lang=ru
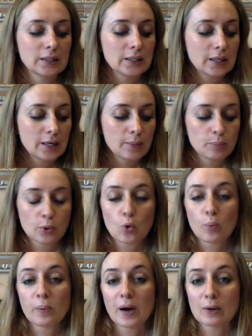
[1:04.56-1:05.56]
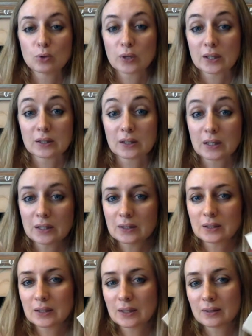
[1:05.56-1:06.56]
или покупают
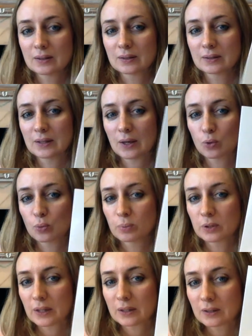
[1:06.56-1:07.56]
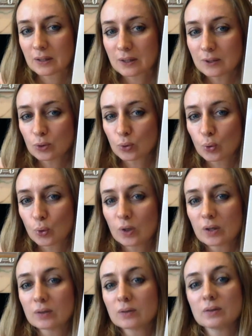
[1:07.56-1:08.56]
открытки. Я купила открытку,
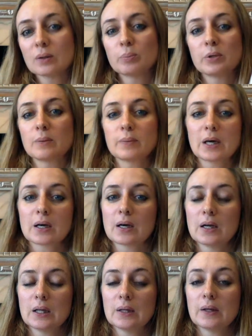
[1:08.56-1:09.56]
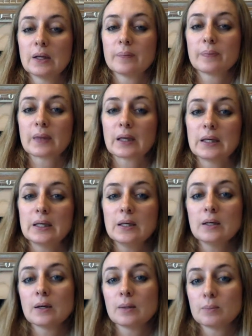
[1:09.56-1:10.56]
например.
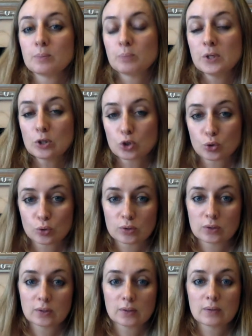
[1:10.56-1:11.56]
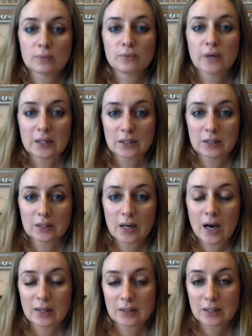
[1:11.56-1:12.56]
И пишут в этой
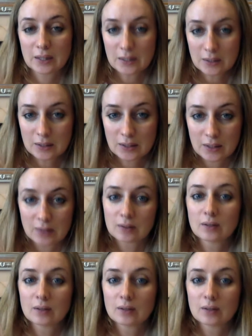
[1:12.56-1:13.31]
открытке